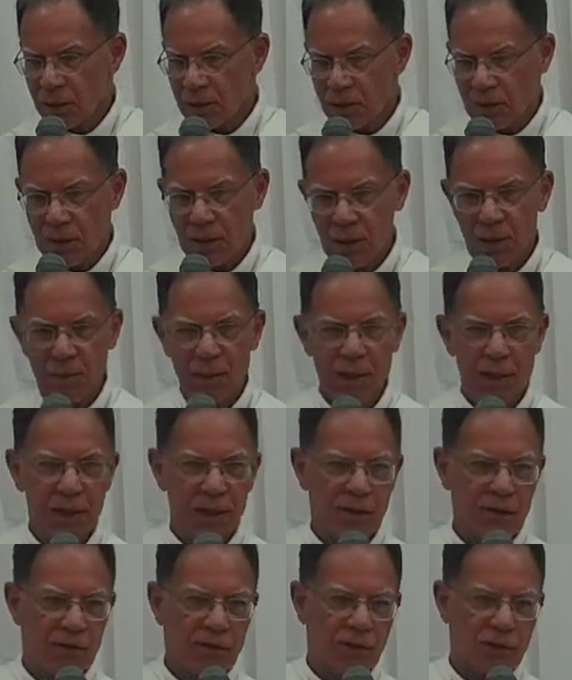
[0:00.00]
A
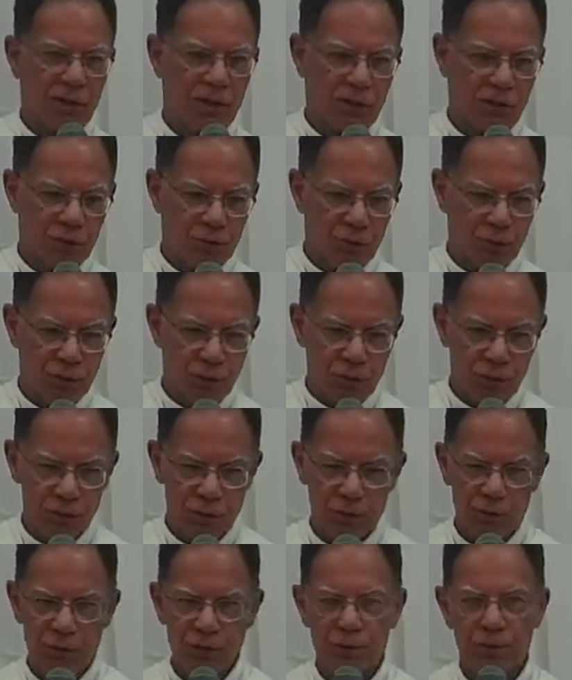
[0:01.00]
palavra
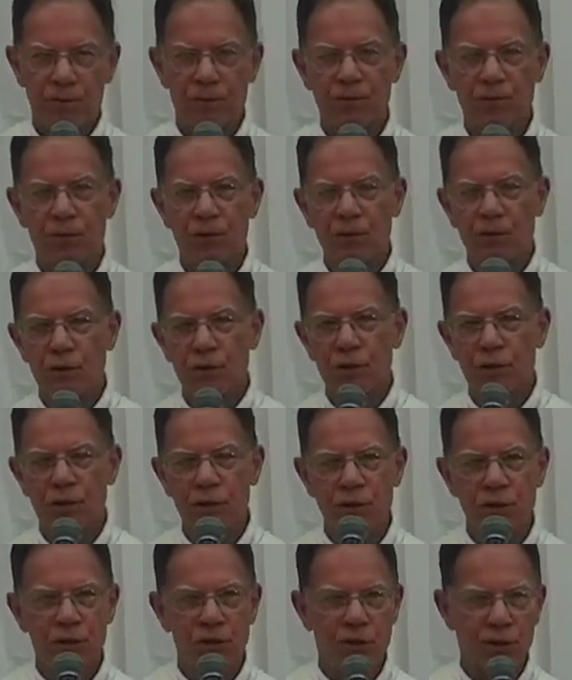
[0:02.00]
Jesus, de
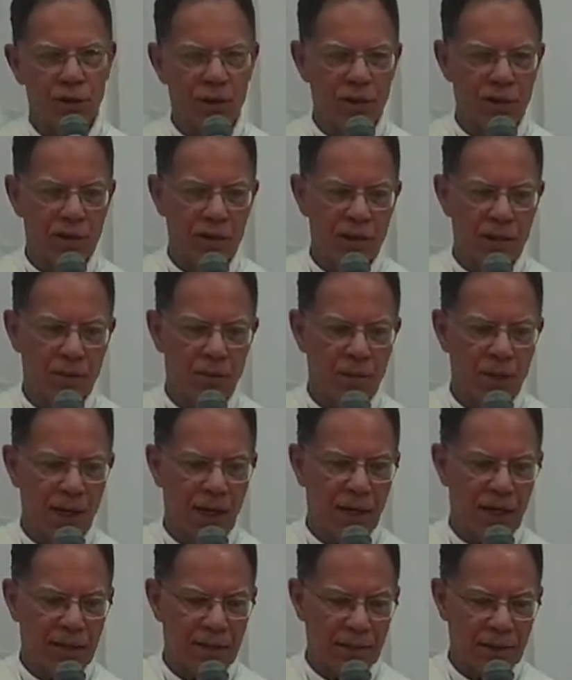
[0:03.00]
origem
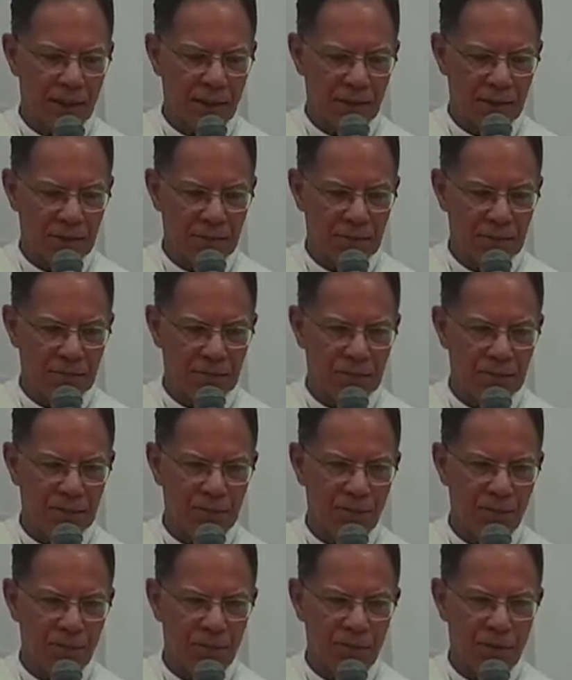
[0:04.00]
hebraica,
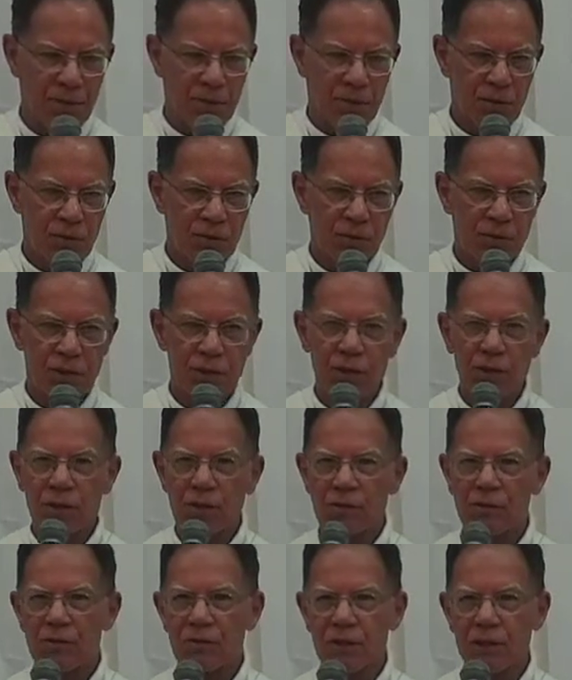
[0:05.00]

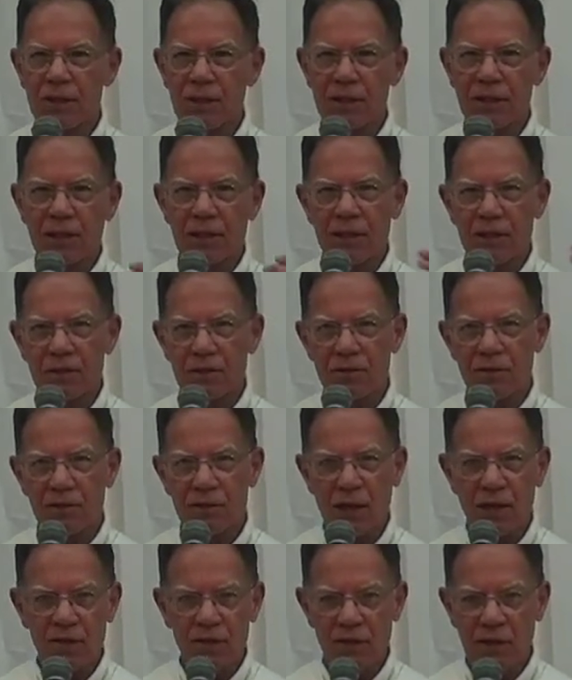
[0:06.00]
significa
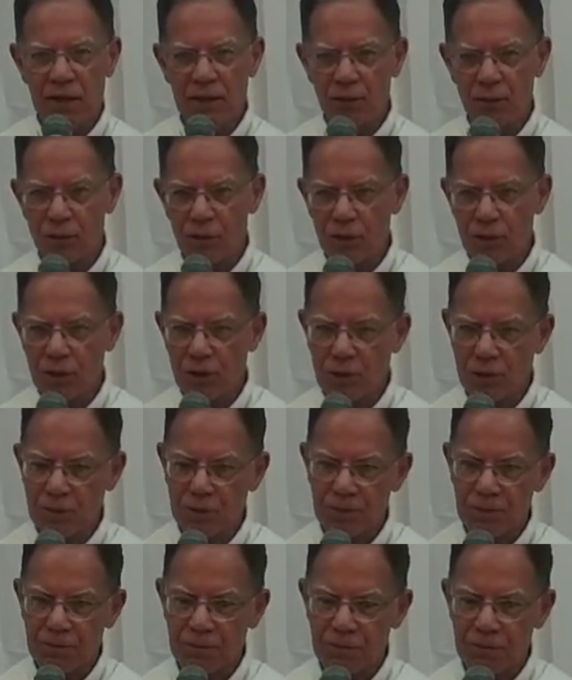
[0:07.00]
Salvador
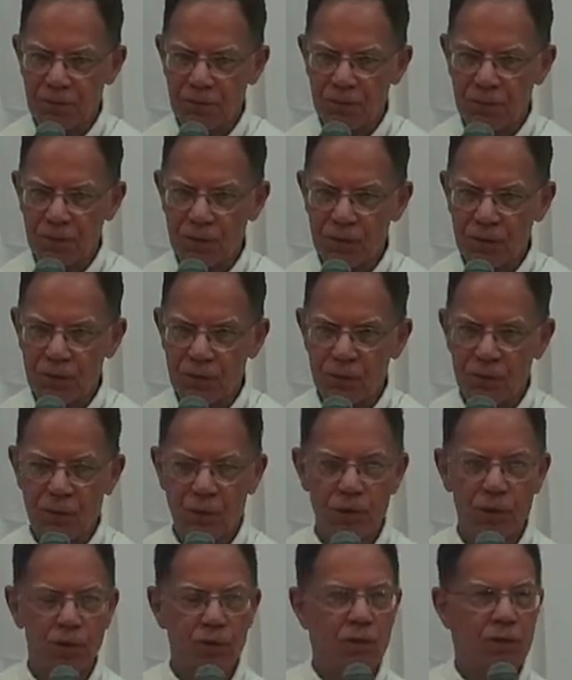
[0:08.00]

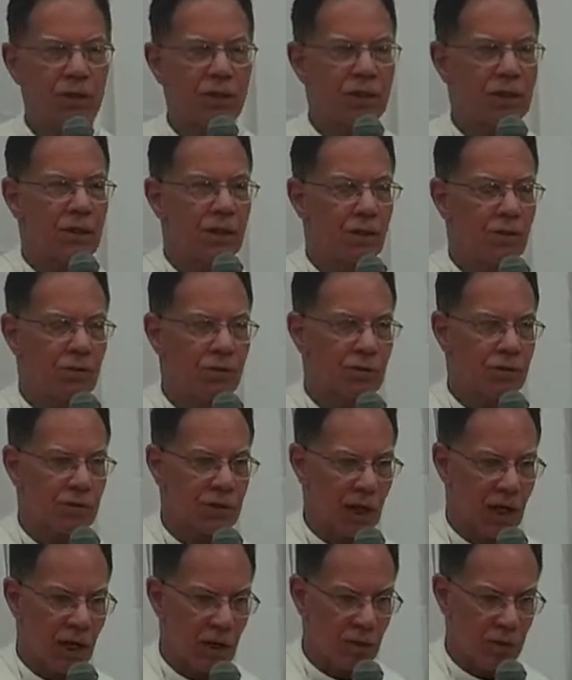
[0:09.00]
ou Deus
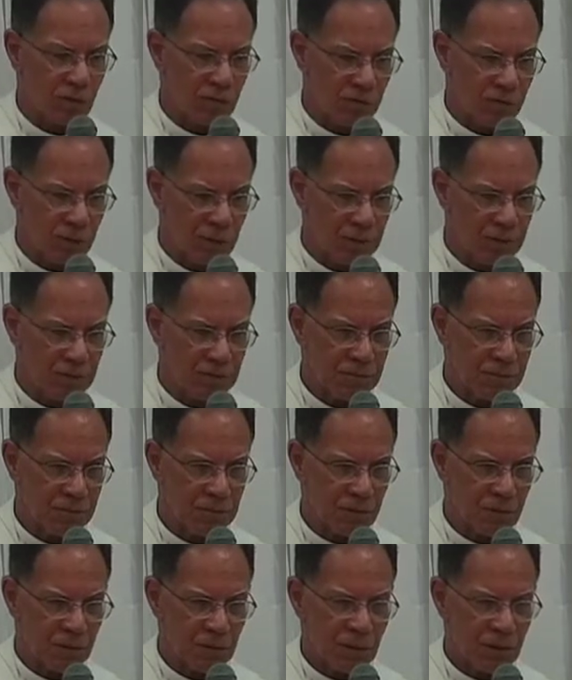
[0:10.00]
salva.
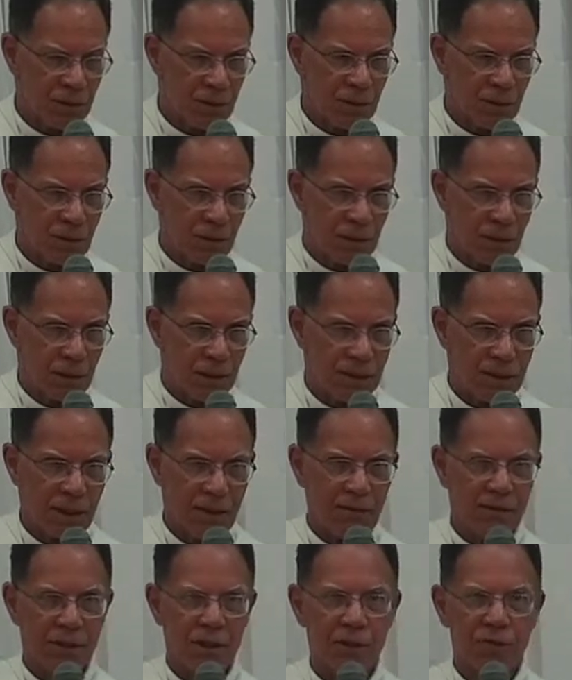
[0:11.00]

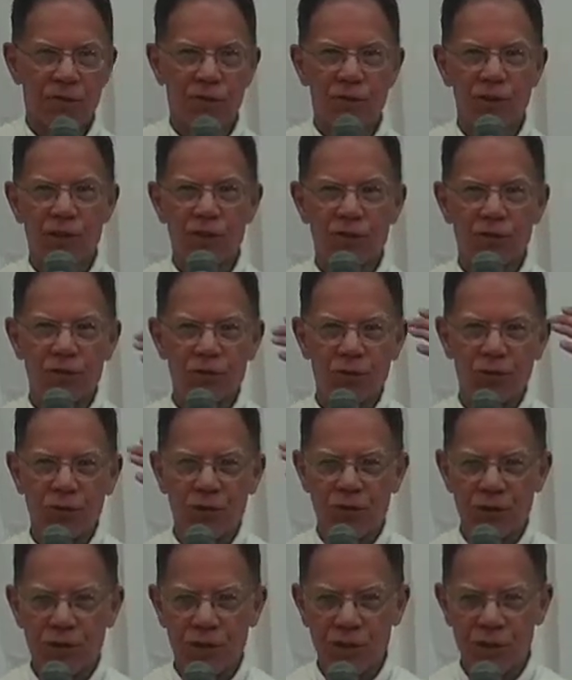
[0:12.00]
Através de
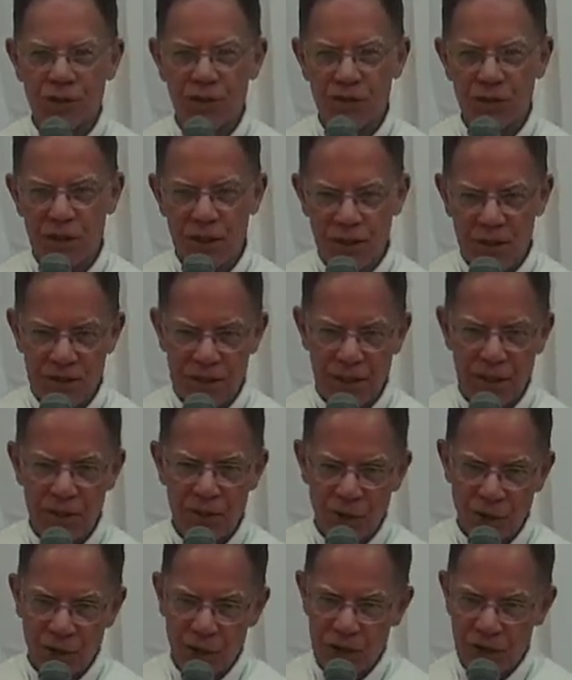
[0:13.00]
Jesus, Deus veio até
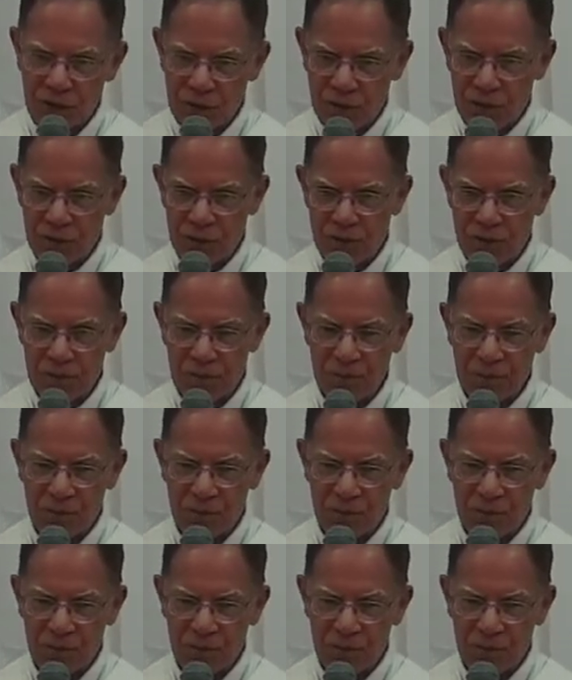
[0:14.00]
nós.